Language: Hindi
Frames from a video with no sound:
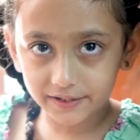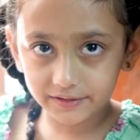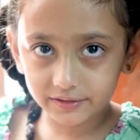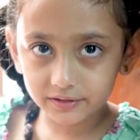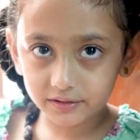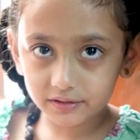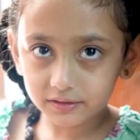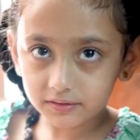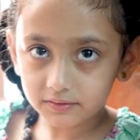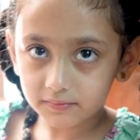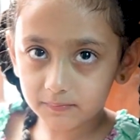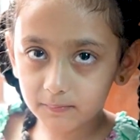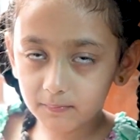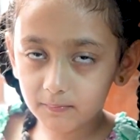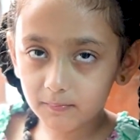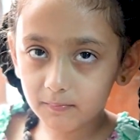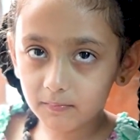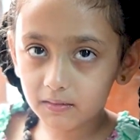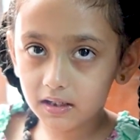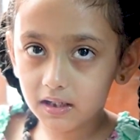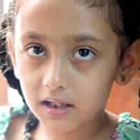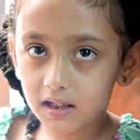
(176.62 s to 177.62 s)
और और
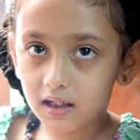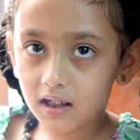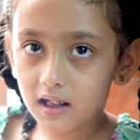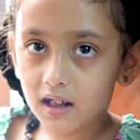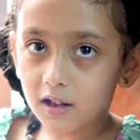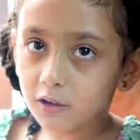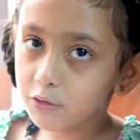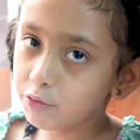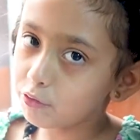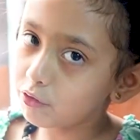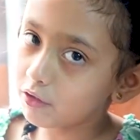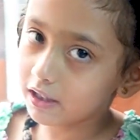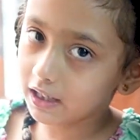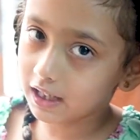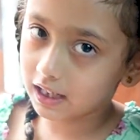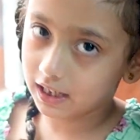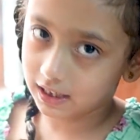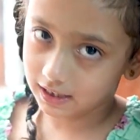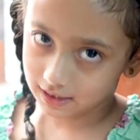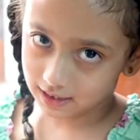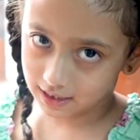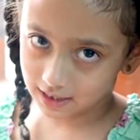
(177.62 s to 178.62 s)
नीचे वाला
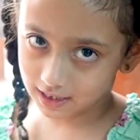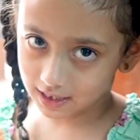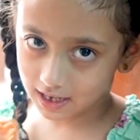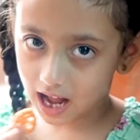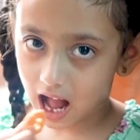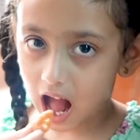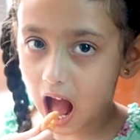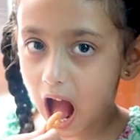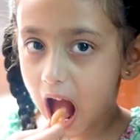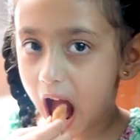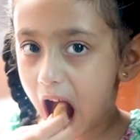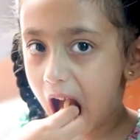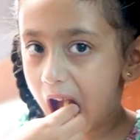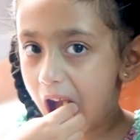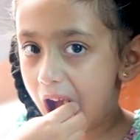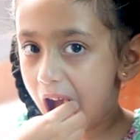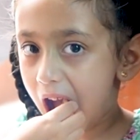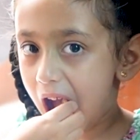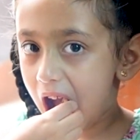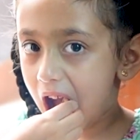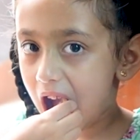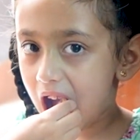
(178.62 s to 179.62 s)
चूहा नहीं
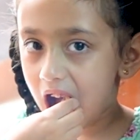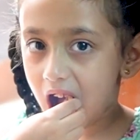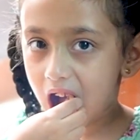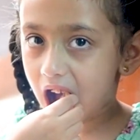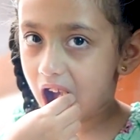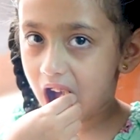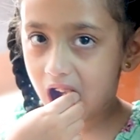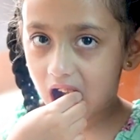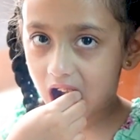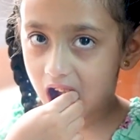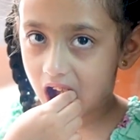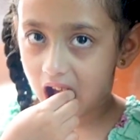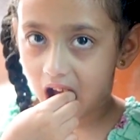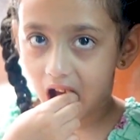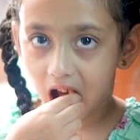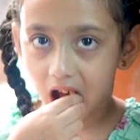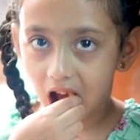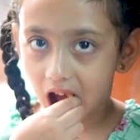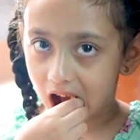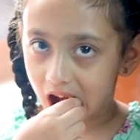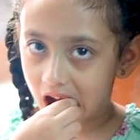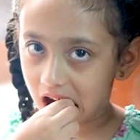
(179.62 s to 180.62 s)
लेकर गया मेरे को
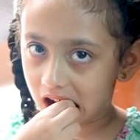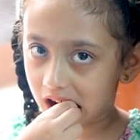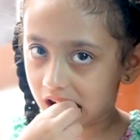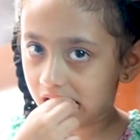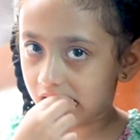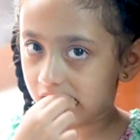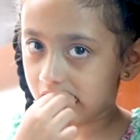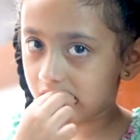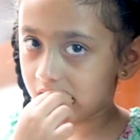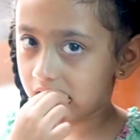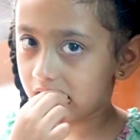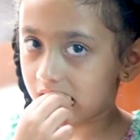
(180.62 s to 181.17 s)
लग रहा है चूहा लेकर